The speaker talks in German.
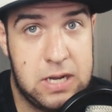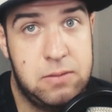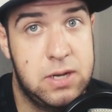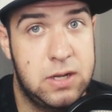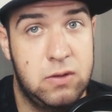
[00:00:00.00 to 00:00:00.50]

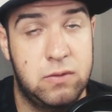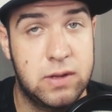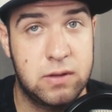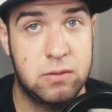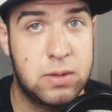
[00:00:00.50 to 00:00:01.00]
habe ich halt
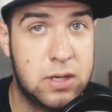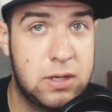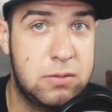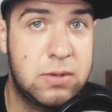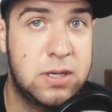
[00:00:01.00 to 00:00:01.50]
sowas gemacht.
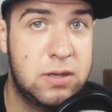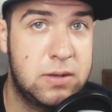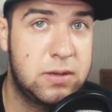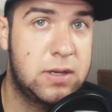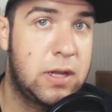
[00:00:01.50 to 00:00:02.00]
Ich meine,
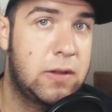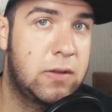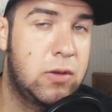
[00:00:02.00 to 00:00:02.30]
das